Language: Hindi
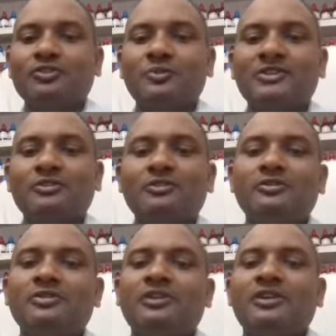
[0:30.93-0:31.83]
तो मित्रों
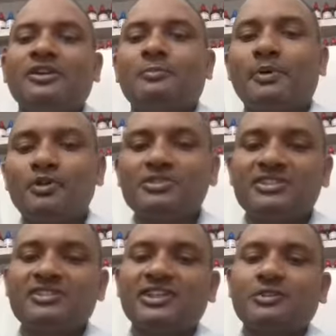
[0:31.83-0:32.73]

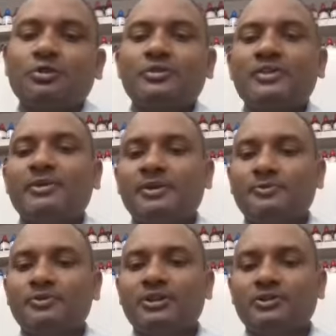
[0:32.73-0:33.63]
पौष्टिक तत्वों से
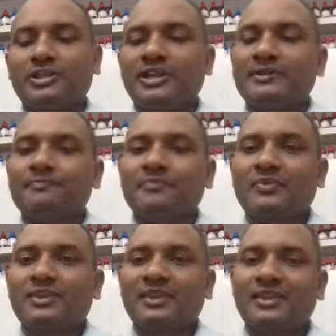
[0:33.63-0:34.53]
भरपूर होता है
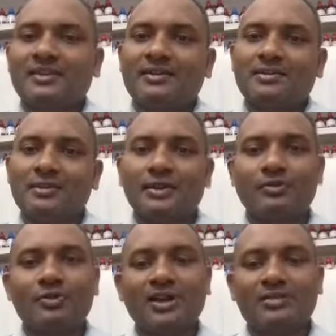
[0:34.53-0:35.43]

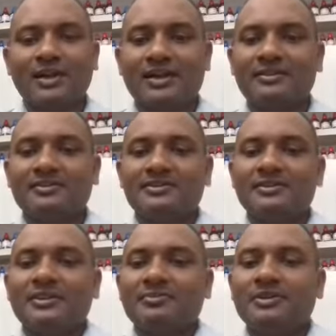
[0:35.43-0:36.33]
सरसों का साग
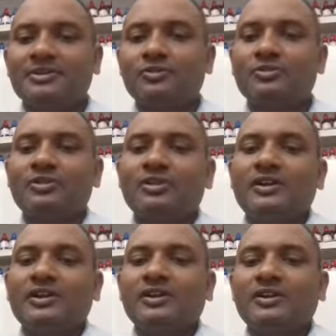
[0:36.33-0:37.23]
मित्रों
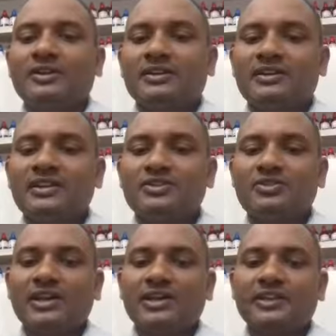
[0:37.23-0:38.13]
ये
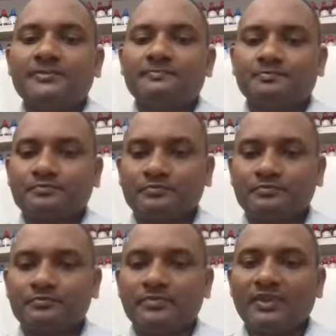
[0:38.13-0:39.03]
जो है कि
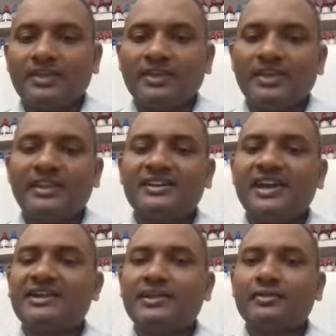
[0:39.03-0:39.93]
एक
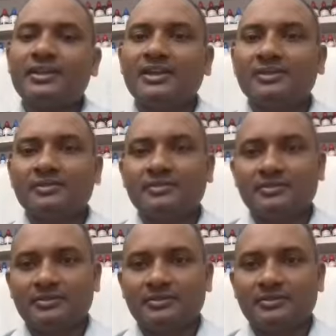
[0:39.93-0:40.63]
डाइटिशियन